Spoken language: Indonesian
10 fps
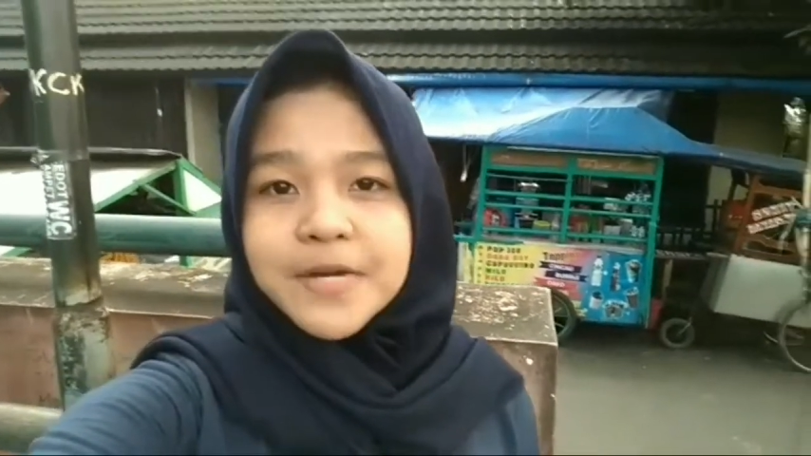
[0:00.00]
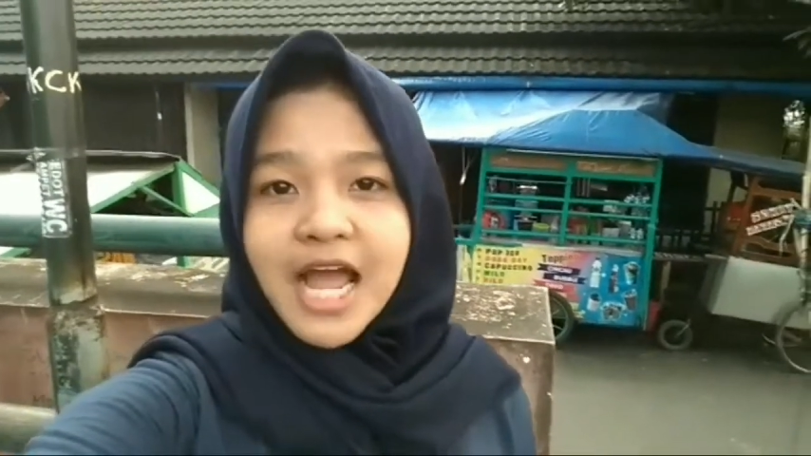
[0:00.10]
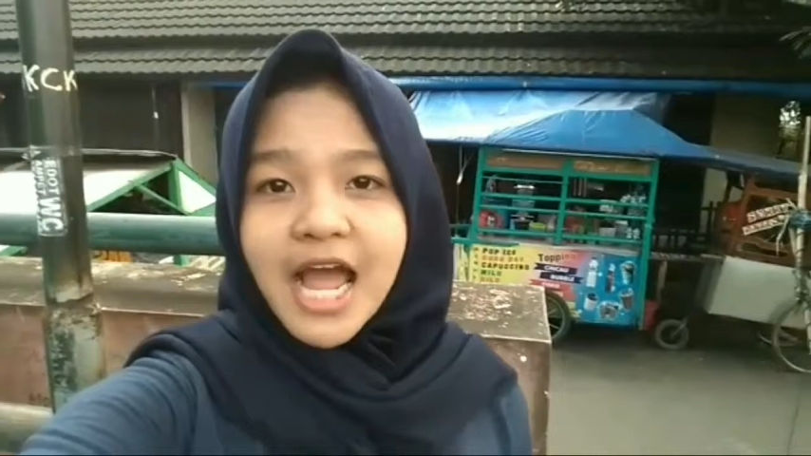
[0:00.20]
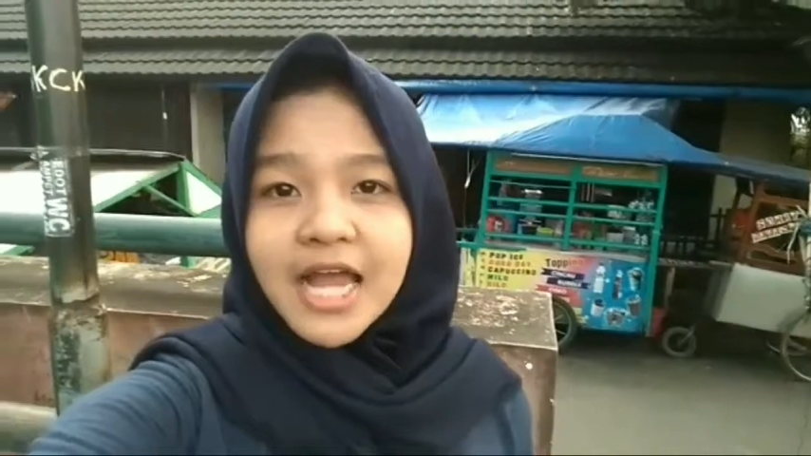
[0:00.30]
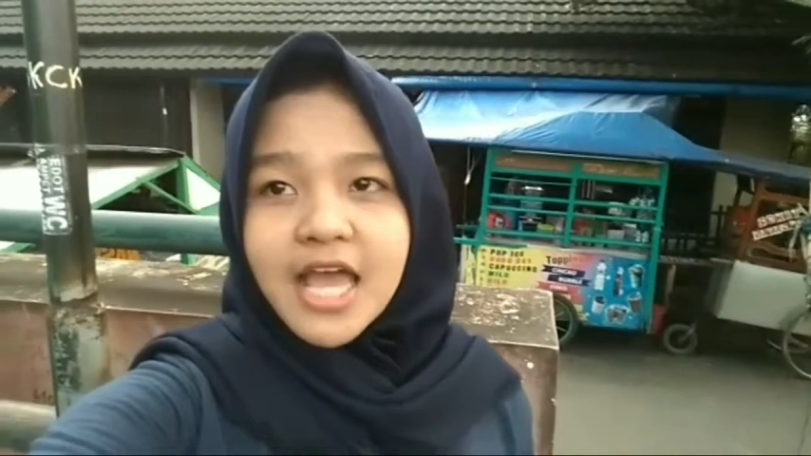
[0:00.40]

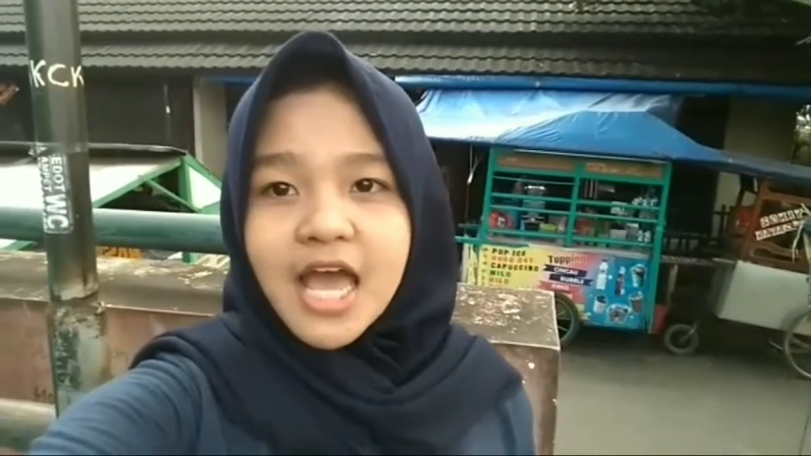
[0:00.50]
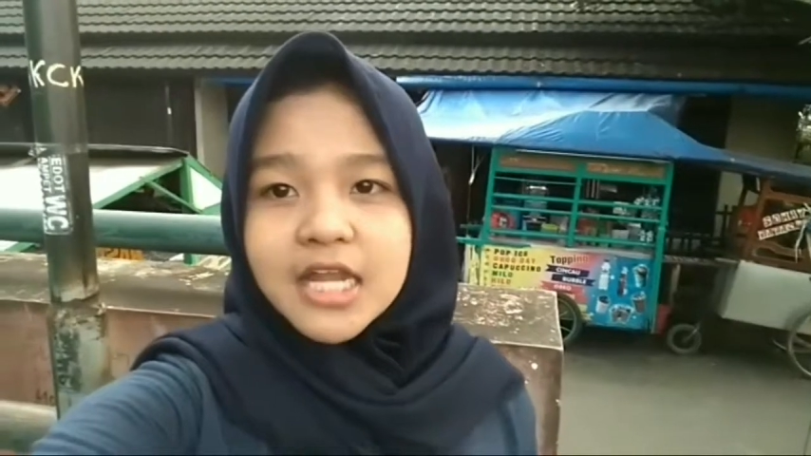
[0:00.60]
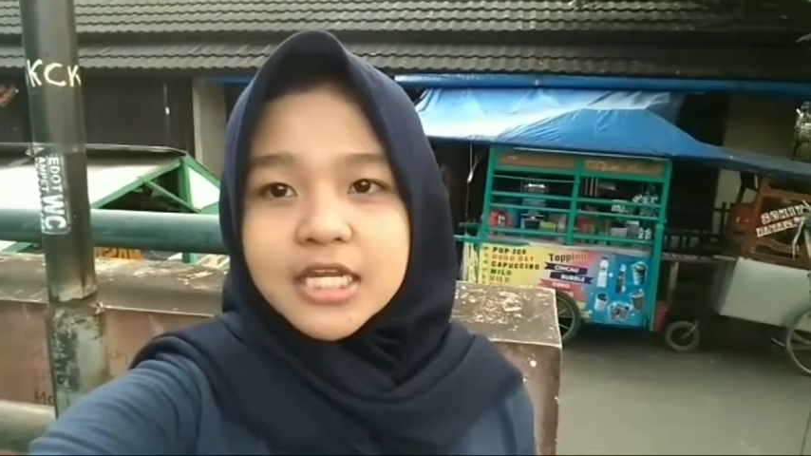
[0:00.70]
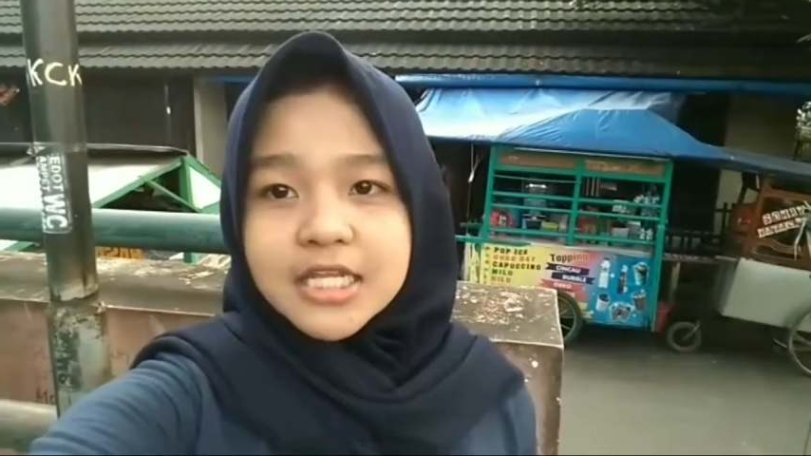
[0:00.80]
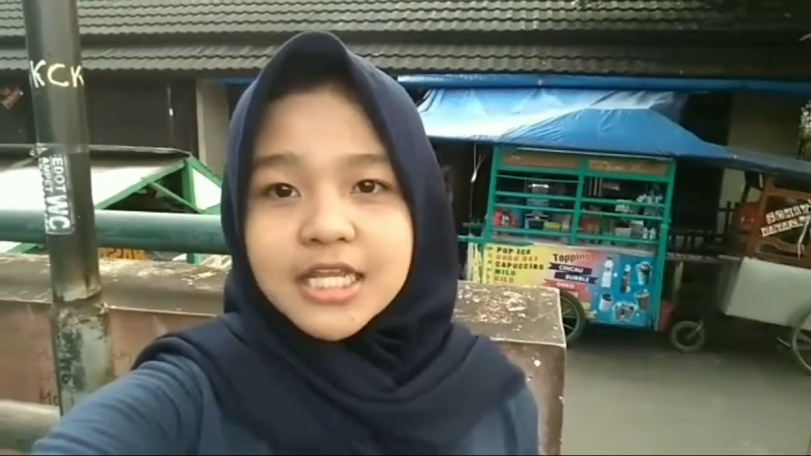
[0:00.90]

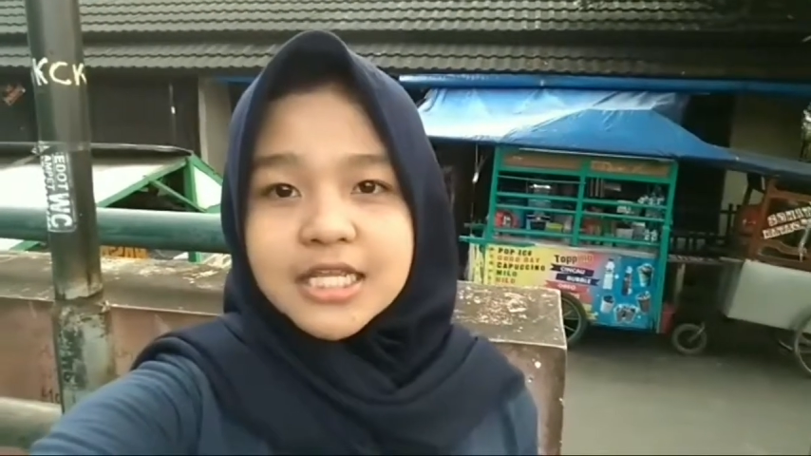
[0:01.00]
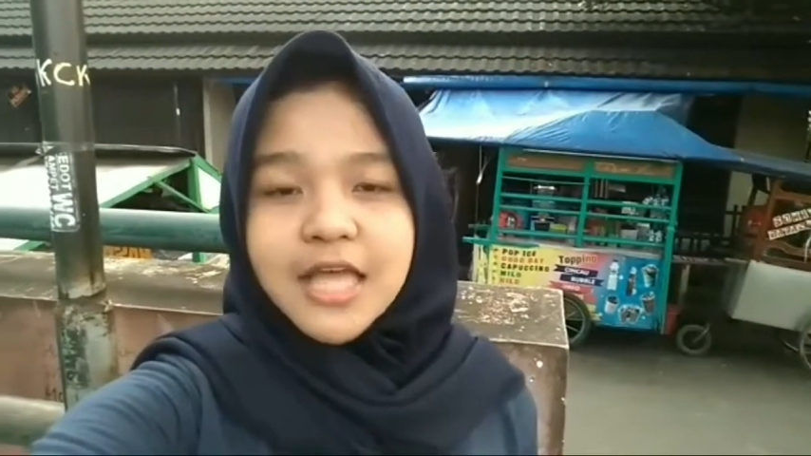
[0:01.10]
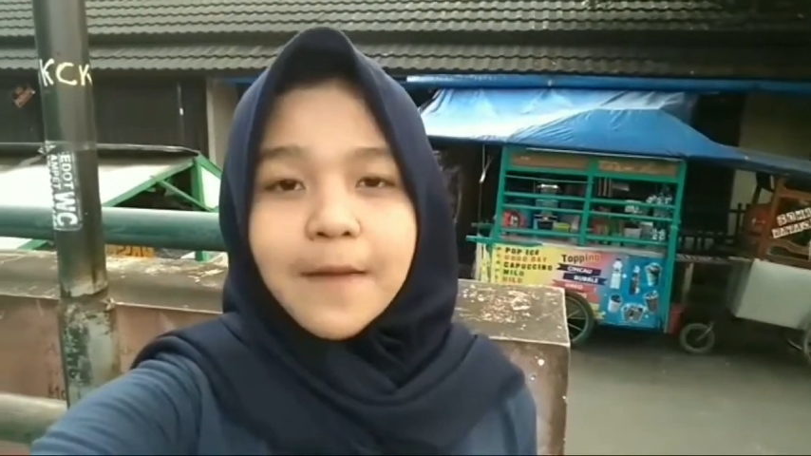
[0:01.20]
berada di